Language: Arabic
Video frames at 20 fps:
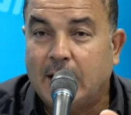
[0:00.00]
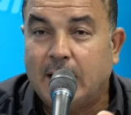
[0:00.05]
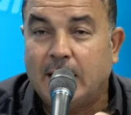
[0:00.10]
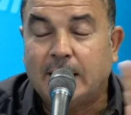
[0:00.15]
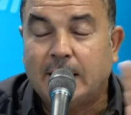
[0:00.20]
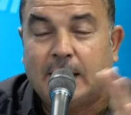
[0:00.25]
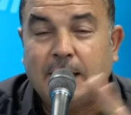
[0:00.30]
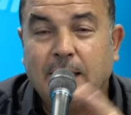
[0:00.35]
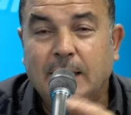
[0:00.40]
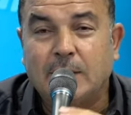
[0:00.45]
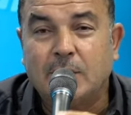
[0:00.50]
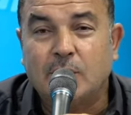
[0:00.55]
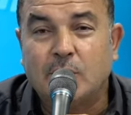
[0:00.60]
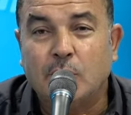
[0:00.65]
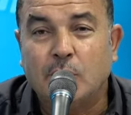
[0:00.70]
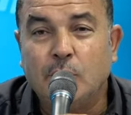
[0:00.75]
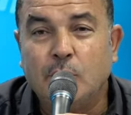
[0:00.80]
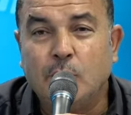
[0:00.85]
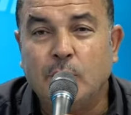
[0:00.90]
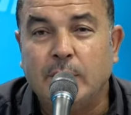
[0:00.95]
الكيان
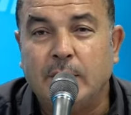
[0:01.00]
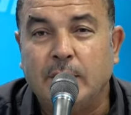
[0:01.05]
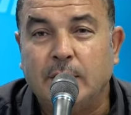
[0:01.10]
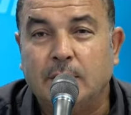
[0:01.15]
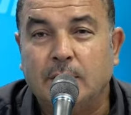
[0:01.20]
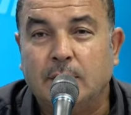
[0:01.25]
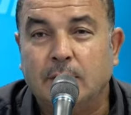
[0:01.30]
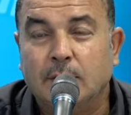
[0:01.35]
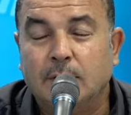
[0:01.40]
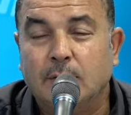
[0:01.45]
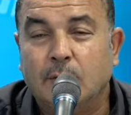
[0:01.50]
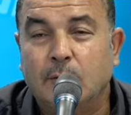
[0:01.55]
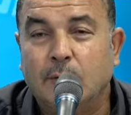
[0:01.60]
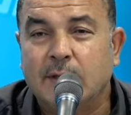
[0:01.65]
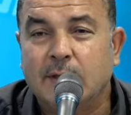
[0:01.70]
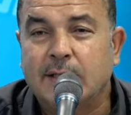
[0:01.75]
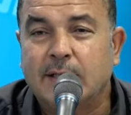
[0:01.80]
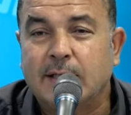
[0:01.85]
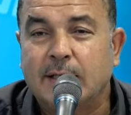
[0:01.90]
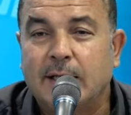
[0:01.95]
الصهيوني
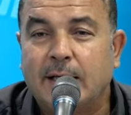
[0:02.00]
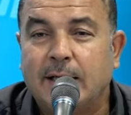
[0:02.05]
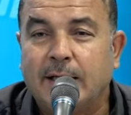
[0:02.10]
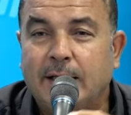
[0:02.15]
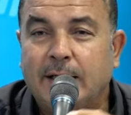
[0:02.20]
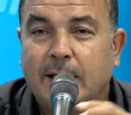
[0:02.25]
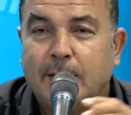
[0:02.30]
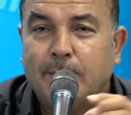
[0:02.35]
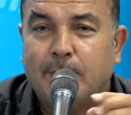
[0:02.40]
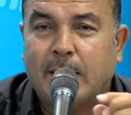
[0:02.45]
وصل الى